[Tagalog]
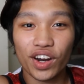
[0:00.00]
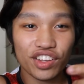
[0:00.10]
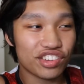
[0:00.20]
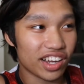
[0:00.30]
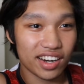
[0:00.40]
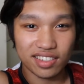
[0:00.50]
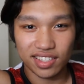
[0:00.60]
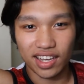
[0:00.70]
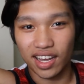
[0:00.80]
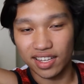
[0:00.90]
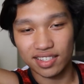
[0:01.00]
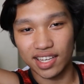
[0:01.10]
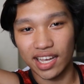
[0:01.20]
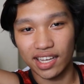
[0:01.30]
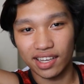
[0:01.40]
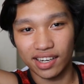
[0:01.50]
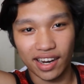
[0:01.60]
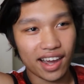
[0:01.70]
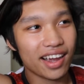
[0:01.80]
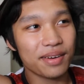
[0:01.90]
murag siya grising guys kay
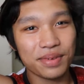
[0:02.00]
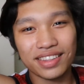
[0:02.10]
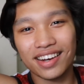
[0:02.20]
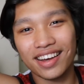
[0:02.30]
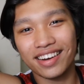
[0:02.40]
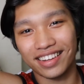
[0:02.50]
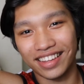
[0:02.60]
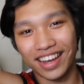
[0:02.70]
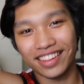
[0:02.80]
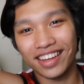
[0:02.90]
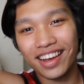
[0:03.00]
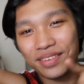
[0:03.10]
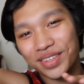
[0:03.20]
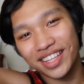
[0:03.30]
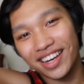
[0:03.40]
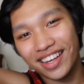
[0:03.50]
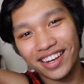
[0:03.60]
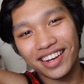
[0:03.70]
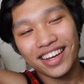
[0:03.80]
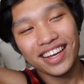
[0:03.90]
nanagan mi tanan, nagdagan mi
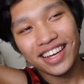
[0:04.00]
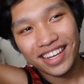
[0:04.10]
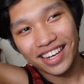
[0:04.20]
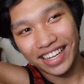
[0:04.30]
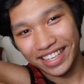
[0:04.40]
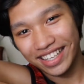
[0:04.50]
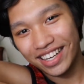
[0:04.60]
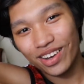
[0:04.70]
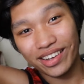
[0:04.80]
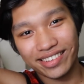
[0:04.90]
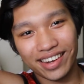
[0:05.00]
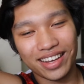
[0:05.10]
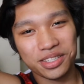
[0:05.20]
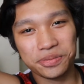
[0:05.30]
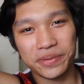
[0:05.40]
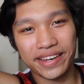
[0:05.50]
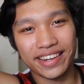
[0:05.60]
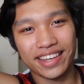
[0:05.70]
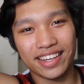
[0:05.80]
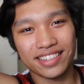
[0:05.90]
tanan. Like linga kay siya
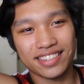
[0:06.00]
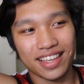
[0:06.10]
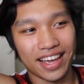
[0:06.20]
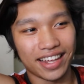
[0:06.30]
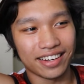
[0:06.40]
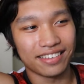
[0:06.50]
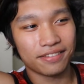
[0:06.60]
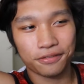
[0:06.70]
experience and